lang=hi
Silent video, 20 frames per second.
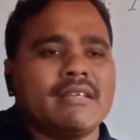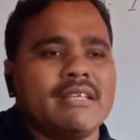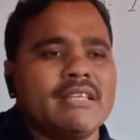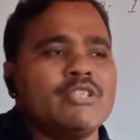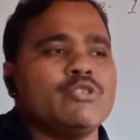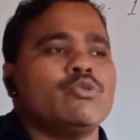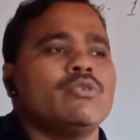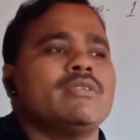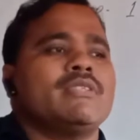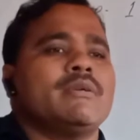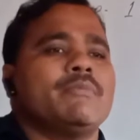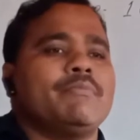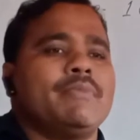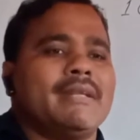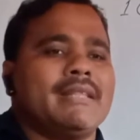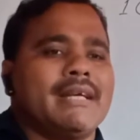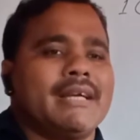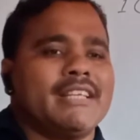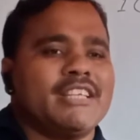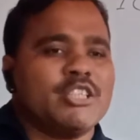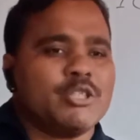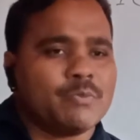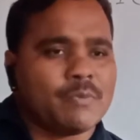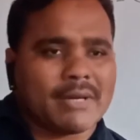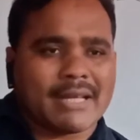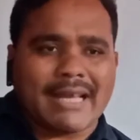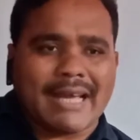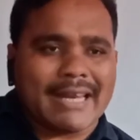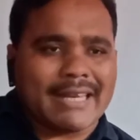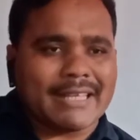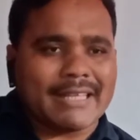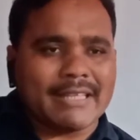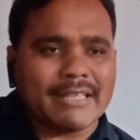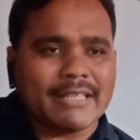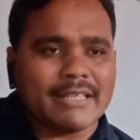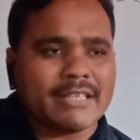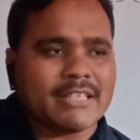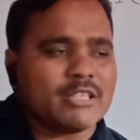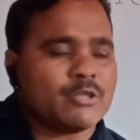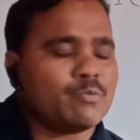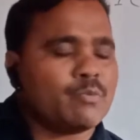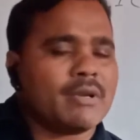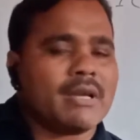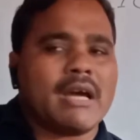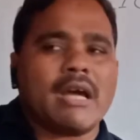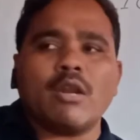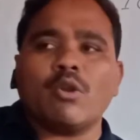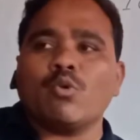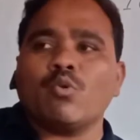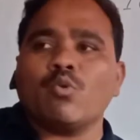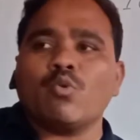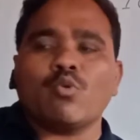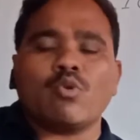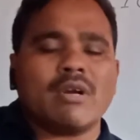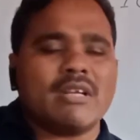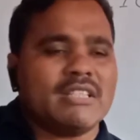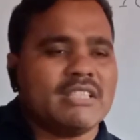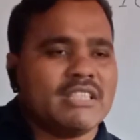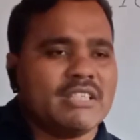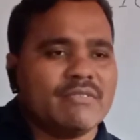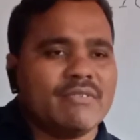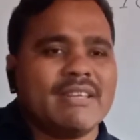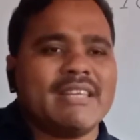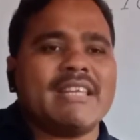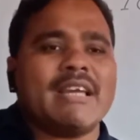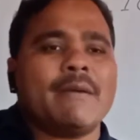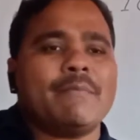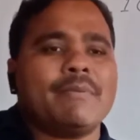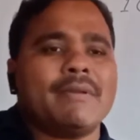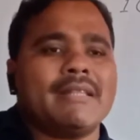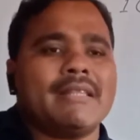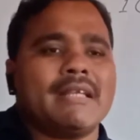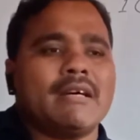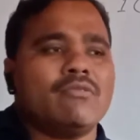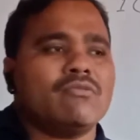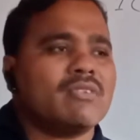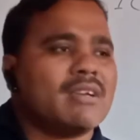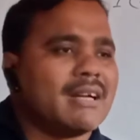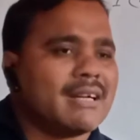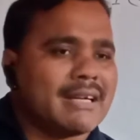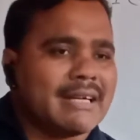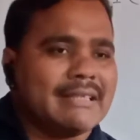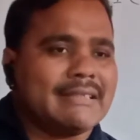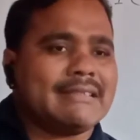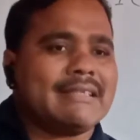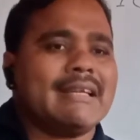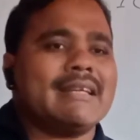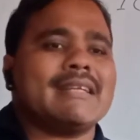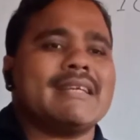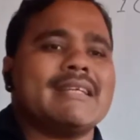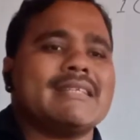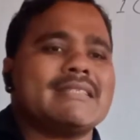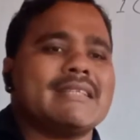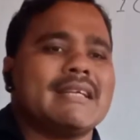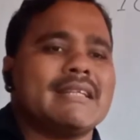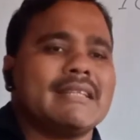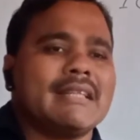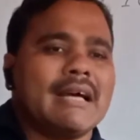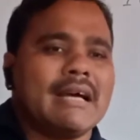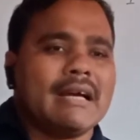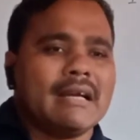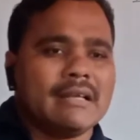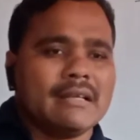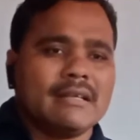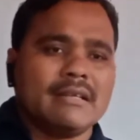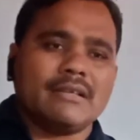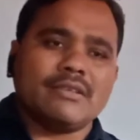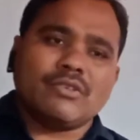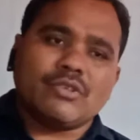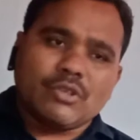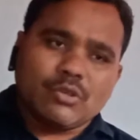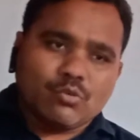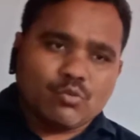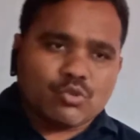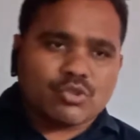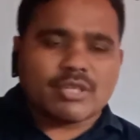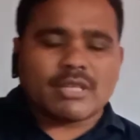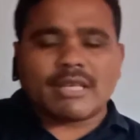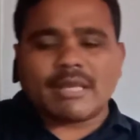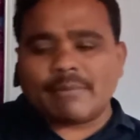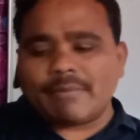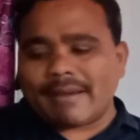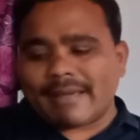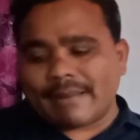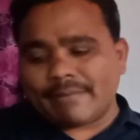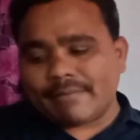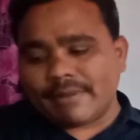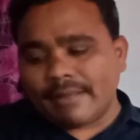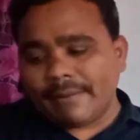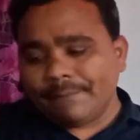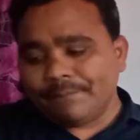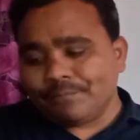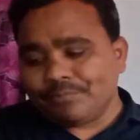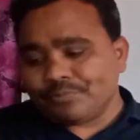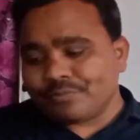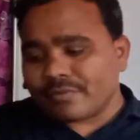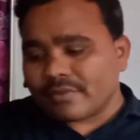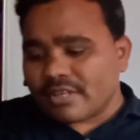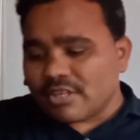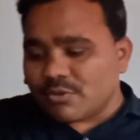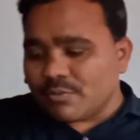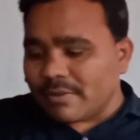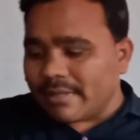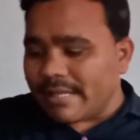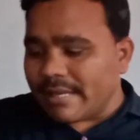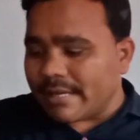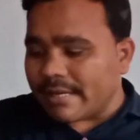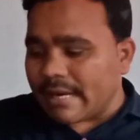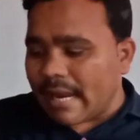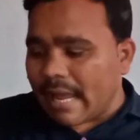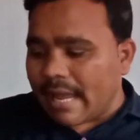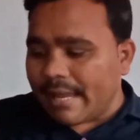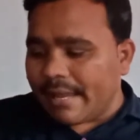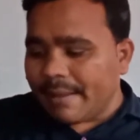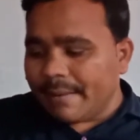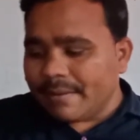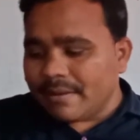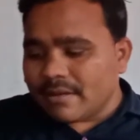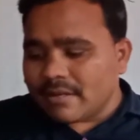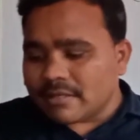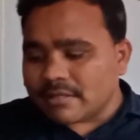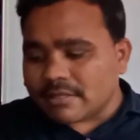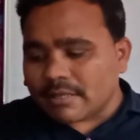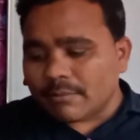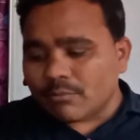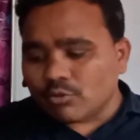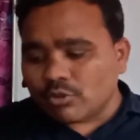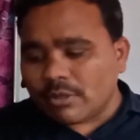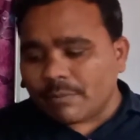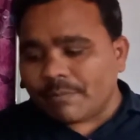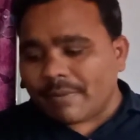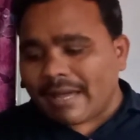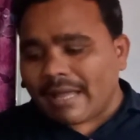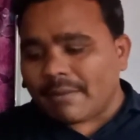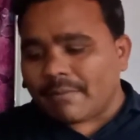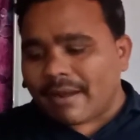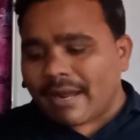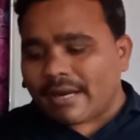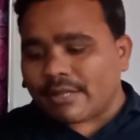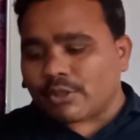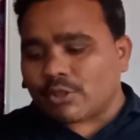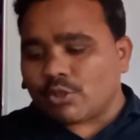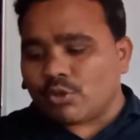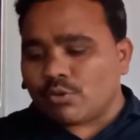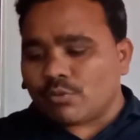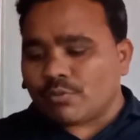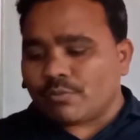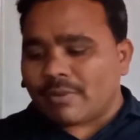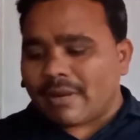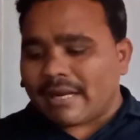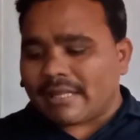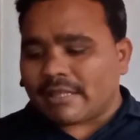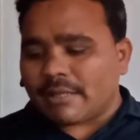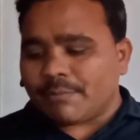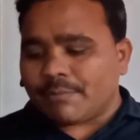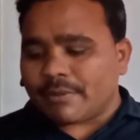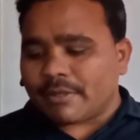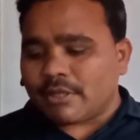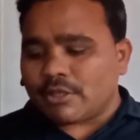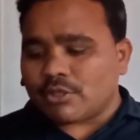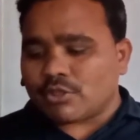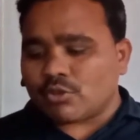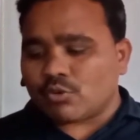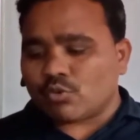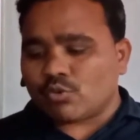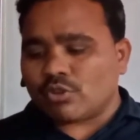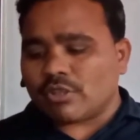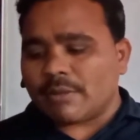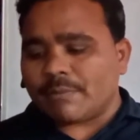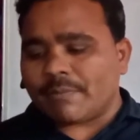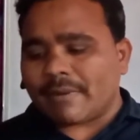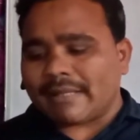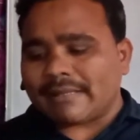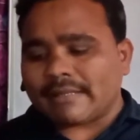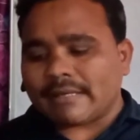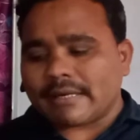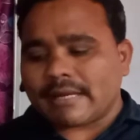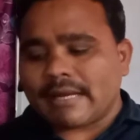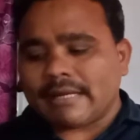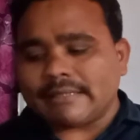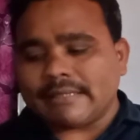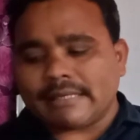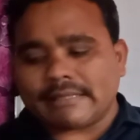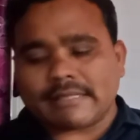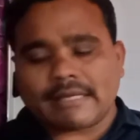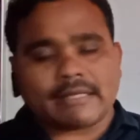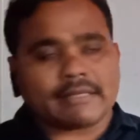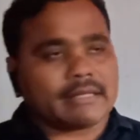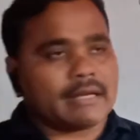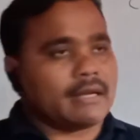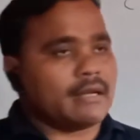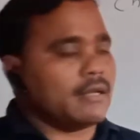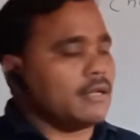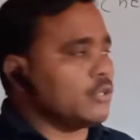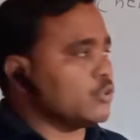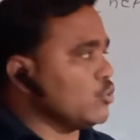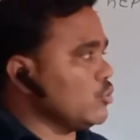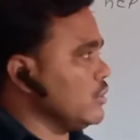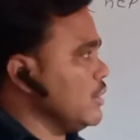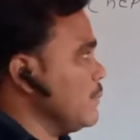की जो है सभ्यता किस प्रकार की थी किस प्रकार लोगों का जीवन यापन था उनका कल्चर कैसा था उसी के बारे में इसमें देखना है समुद्र पार भारतीयों भारतीय प्रदेशों को दीपांतर कहा जाता था तो